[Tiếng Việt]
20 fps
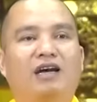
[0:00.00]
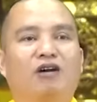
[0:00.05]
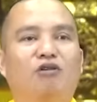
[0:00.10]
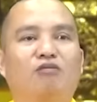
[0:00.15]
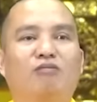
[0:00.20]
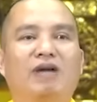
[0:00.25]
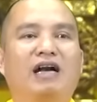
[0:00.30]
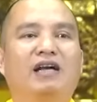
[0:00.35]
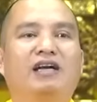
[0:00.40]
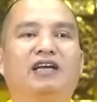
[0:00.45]

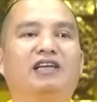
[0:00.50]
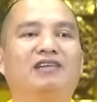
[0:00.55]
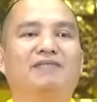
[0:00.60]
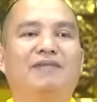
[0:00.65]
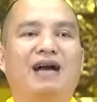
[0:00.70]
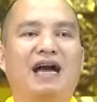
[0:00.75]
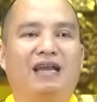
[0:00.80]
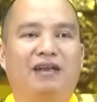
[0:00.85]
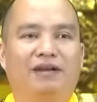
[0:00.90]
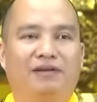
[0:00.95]
không mang kinh đi
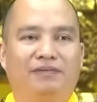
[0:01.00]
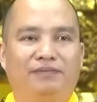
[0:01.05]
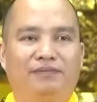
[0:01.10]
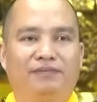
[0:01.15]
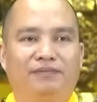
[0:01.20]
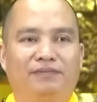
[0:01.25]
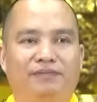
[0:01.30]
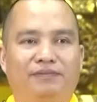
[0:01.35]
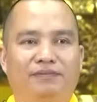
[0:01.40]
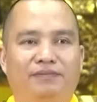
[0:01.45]
bán,
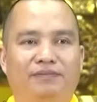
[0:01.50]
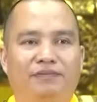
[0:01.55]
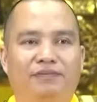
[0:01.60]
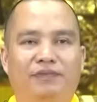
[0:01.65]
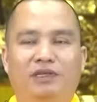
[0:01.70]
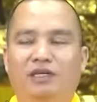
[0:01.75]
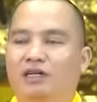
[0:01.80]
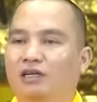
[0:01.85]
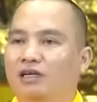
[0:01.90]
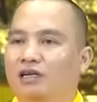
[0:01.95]

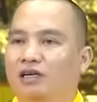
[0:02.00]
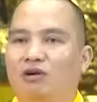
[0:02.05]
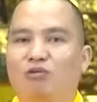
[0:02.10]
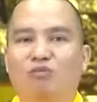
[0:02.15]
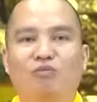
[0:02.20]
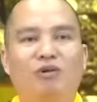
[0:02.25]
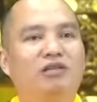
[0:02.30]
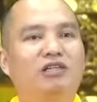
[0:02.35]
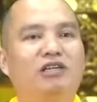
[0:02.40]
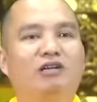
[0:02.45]

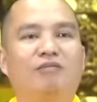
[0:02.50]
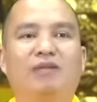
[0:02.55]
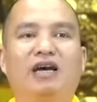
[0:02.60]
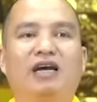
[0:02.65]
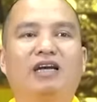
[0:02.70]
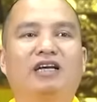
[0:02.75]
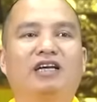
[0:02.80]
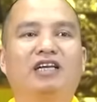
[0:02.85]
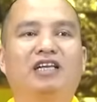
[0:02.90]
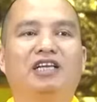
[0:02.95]
không bao giờ
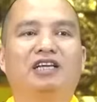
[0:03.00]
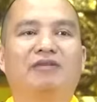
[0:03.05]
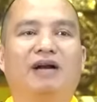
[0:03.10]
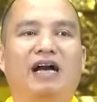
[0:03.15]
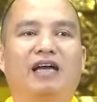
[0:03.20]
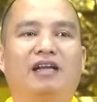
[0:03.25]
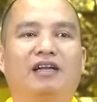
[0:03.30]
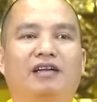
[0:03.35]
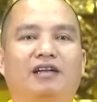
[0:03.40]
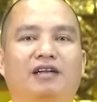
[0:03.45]
mang kinh đi
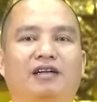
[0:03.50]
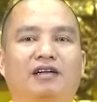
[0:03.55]
bán.